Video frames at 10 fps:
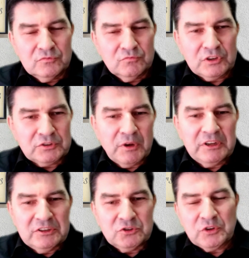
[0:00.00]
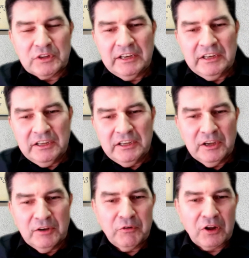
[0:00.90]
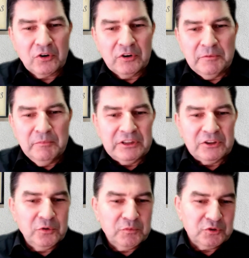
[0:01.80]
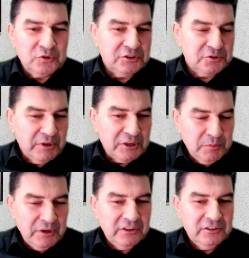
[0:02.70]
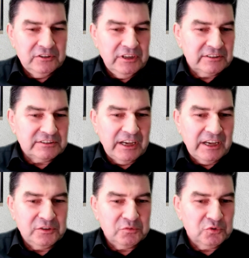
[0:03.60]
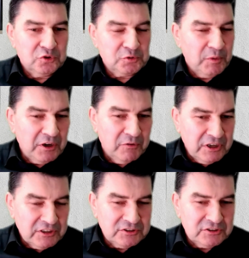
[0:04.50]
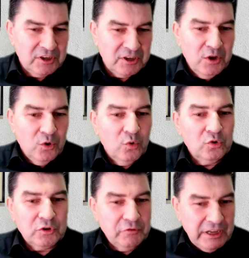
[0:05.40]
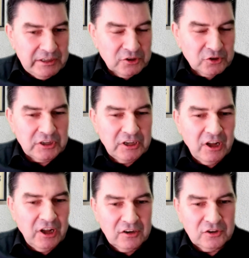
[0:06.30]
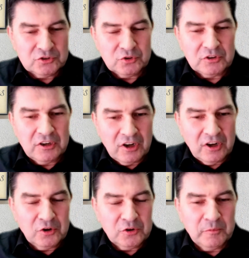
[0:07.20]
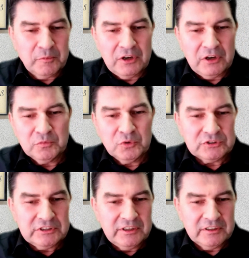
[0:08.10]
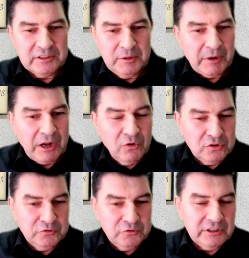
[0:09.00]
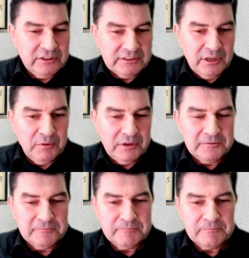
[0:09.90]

Was waren denn so deine Erfahrungen mit der Hypnose, zum Beispiel in der Zeit, wo du schwanger warst oder vielleicht auch danach? Hast du danach auch nochmal Hypnose gebraucht für dich selber?